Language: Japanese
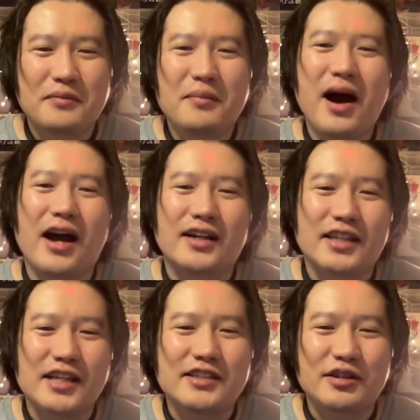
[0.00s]
まあ、
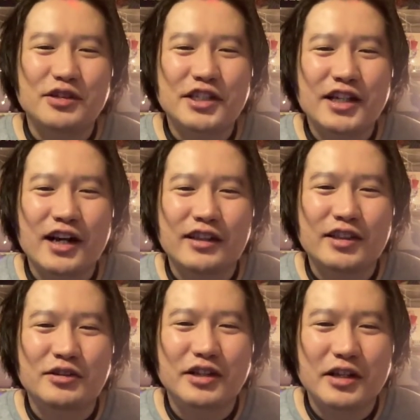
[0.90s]
検索に引っかかっ
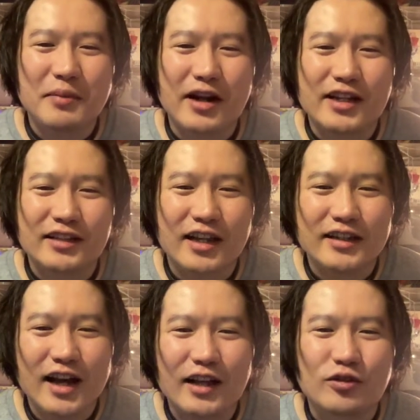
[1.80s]
てくれればありがた
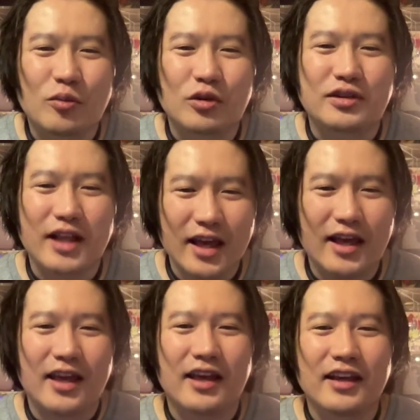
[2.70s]
いなと思っ
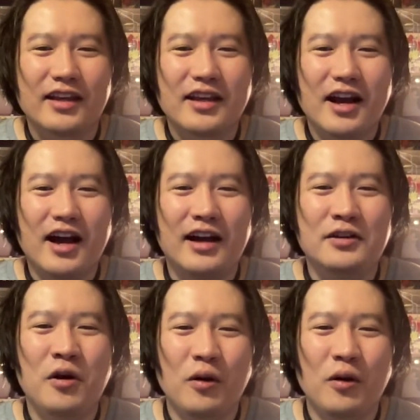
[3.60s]
て、あの、